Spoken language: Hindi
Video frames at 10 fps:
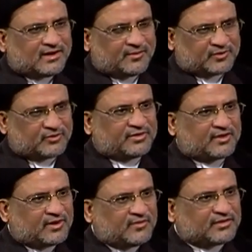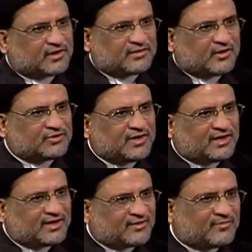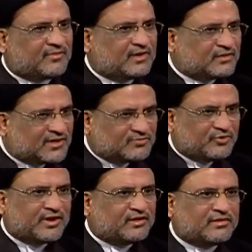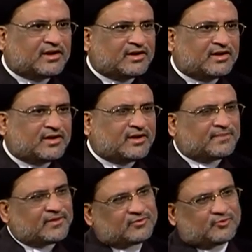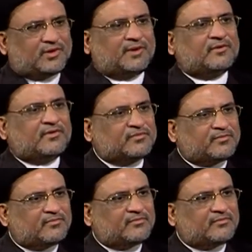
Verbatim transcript: अभी थोड़ी देर में नमाज ख़जा हो जाएगी अगर मजलिस ख़त्म होने का इंतज़ार करेंगे फिर आप नमाज़